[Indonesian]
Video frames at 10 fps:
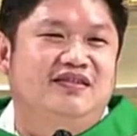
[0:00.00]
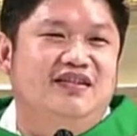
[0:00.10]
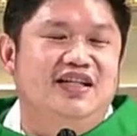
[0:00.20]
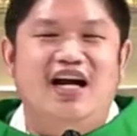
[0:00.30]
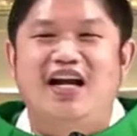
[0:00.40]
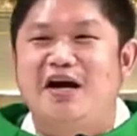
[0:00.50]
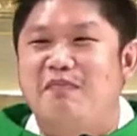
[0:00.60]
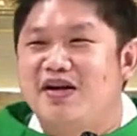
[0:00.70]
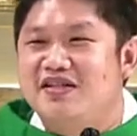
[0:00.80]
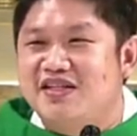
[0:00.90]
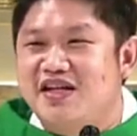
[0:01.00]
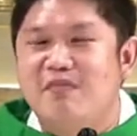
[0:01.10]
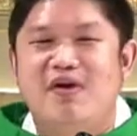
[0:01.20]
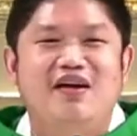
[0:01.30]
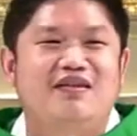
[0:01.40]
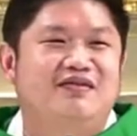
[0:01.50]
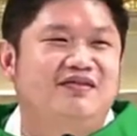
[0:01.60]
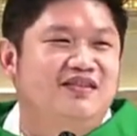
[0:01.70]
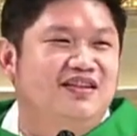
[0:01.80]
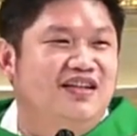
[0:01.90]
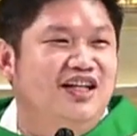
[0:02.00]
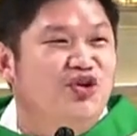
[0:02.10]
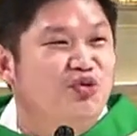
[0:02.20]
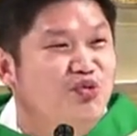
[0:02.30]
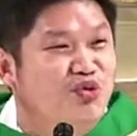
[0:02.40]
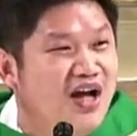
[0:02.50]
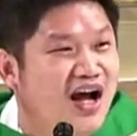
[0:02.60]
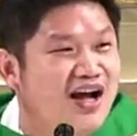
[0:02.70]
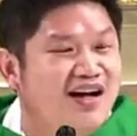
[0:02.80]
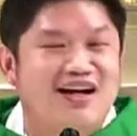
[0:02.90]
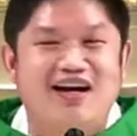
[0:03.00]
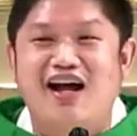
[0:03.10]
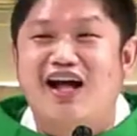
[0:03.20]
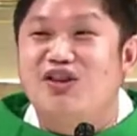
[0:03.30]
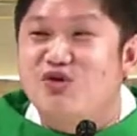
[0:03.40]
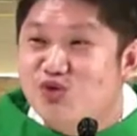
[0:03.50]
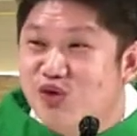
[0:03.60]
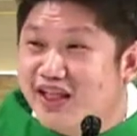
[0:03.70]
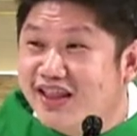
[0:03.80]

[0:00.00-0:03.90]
di hadapan sesama, itu mudah atau sulit?